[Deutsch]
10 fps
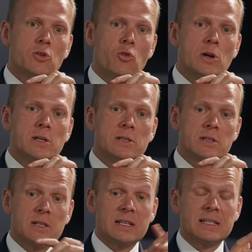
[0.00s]

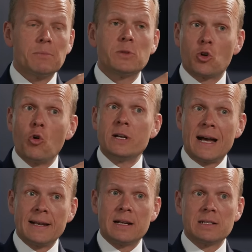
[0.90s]
Goldes, des gesamten
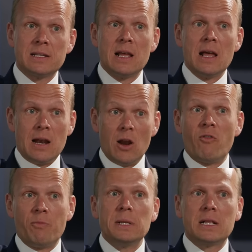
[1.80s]
Goldhandels
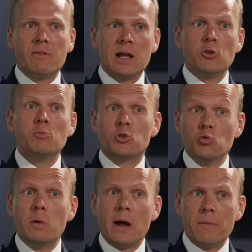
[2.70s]
laufen mittlerweile über Dubai.